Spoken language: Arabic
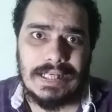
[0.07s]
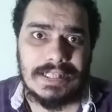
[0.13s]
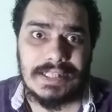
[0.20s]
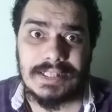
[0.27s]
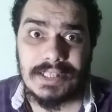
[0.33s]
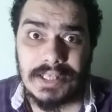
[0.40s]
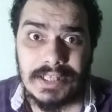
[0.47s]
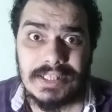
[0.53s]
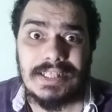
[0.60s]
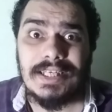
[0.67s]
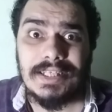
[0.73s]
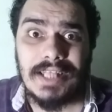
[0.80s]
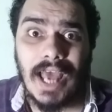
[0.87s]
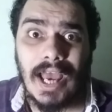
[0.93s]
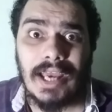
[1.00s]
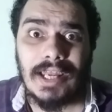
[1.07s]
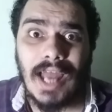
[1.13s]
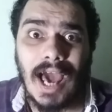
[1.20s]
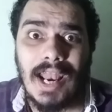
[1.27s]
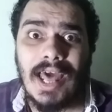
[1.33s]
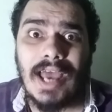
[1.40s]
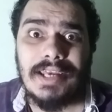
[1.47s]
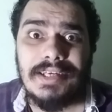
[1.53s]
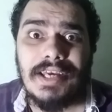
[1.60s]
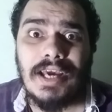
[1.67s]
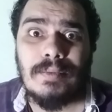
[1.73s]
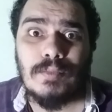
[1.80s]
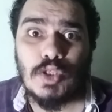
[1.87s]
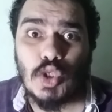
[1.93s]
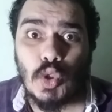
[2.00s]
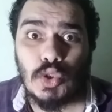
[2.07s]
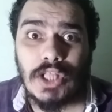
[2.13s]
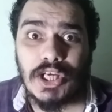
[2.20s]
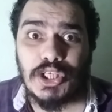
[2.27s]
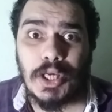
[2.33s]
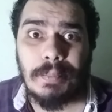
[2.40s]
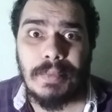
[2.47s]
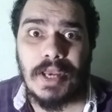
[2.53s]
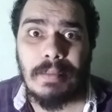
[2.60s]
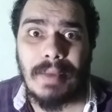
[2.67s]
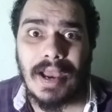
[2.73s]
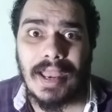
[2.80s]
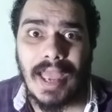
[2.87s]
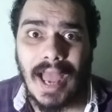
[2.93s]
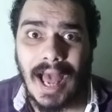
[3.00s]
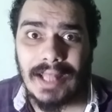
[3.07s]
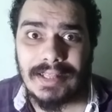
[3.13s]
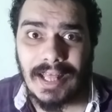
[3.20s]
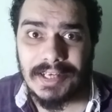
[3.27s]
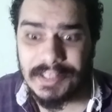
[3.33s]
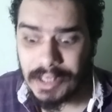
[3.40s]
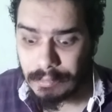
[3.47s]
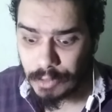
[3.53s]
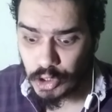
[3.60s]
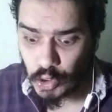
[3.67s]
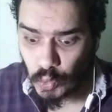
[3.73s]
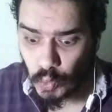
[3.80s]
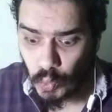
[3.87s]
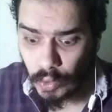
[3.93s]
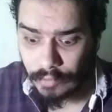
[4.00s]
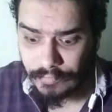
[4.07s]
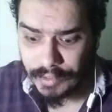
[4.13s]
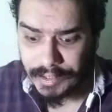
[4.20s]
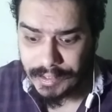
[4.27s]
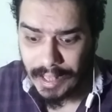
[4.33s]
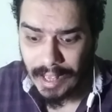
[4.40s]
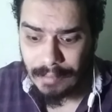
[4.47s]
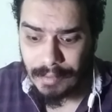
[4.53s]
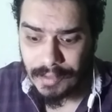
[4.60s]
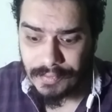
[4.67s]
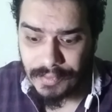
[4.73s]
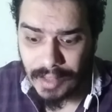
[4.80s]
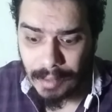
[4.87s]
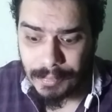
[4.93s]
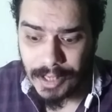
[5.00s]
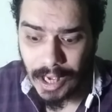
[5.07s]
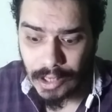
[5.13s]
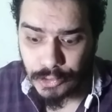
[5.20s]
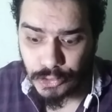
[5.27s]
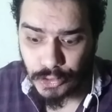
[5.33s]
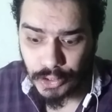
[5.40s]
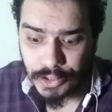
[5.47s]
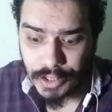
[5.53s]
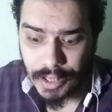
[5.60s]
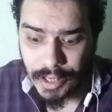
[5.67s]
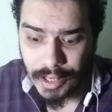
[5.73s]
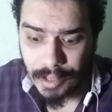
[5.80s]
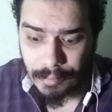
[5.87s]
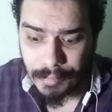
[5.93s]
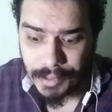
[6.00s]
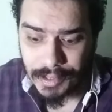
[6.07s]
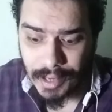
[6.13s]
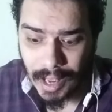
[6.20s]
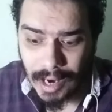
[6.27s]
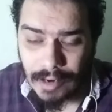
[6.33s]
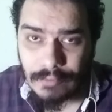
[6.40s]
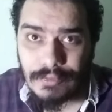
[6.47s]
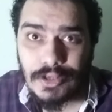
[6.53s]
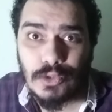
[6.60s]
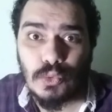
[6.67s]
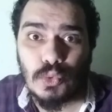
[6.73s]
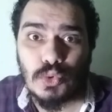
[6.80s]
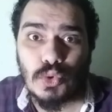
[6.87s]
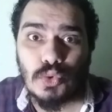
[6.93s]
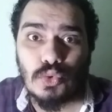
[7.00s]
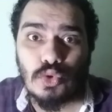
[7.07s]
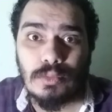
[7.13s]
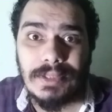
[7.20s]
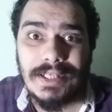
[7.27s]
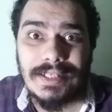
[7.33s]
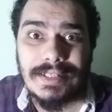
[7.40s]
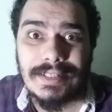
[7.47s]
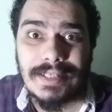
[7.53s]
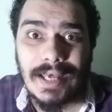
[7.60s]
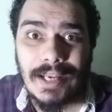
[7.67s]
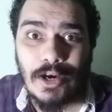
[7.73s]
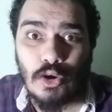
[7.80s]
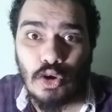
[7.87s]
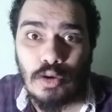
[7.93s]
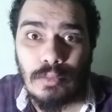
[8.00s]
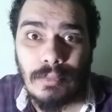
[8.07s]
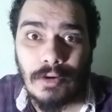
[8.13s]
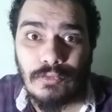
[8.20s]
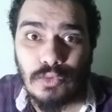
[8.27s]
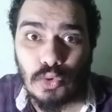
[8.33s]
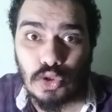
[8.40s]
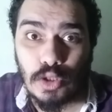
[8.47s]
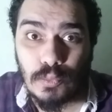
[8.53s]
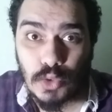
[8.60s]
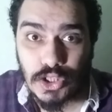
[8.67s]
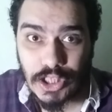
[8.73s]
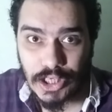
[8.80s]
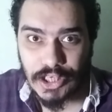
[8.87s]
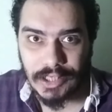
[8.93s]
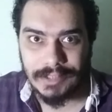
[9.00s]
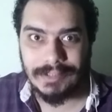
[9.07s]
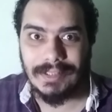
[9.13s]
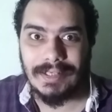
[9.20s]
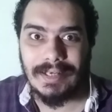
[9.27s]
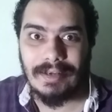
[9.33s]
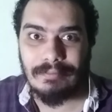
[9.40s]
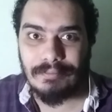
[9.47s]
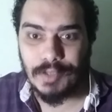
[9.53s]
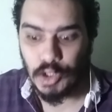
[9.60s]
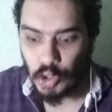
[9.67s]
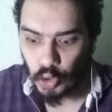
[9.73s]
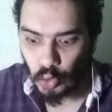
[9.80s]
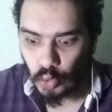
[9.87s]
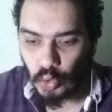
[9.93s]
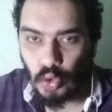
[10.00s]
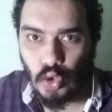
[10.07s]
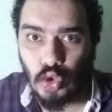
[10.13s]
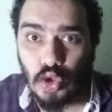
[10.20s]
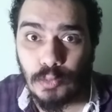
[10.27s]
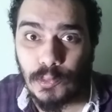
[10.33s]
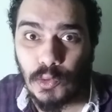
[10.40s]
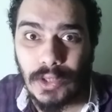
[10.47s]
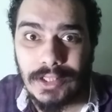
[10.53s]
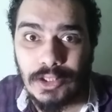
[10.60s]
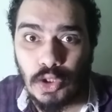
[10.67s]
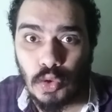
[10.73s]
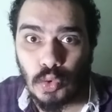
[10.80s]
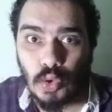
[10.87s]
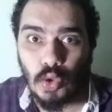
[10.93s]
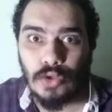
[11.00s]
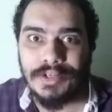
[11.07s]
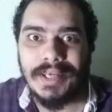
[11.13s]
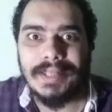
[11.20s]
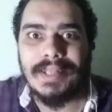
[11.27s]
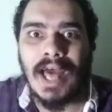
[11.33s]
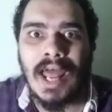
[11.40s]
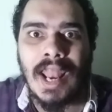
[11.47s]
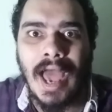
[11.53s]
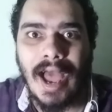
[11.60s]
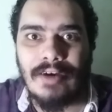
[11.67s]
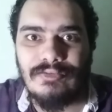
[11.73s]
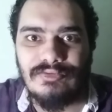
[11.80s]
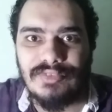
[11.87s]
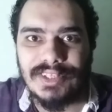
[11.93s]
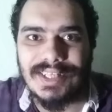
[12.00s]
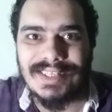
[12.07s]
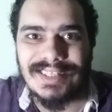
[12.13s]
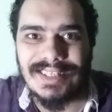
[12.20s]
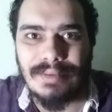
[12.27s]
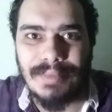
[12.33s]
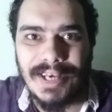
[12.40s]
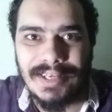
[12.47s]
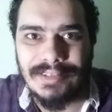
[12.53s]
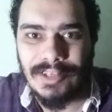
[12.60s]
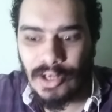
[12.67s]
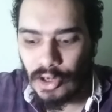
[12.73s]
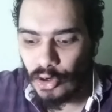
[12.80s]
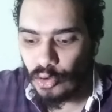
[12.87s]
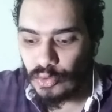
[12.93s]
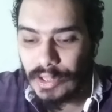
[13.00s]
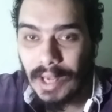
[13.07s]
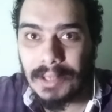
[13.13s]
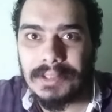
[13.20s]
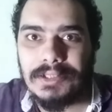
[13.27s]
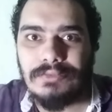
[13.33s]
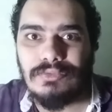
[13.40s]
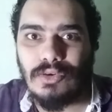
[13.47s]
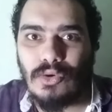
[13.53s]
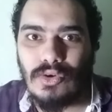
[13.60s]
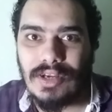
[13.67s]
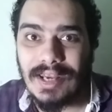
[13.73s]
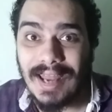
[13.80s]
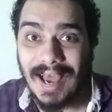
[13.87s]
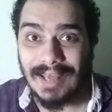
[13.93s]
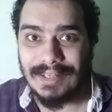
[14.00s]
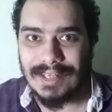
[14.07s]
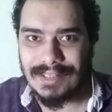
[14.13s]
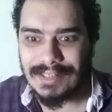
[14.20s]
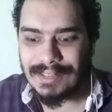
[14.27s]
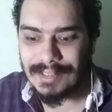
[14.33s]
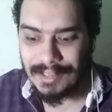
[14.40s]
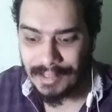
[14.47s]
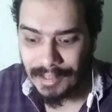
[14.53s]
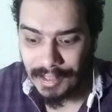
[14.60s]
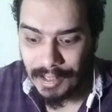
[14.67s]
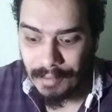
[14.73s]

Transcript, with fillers: السيسي داخل على أيام سودة شبه مجاعة تانية مذكورة في كتاب النبي أشعياء من 2600 سنة والمفروض المستشارين اللي جنبيه يقولوا له النبوات دي ويقولوا إن إحنا على حافة الزمان وداخلين في كل الأحداث دي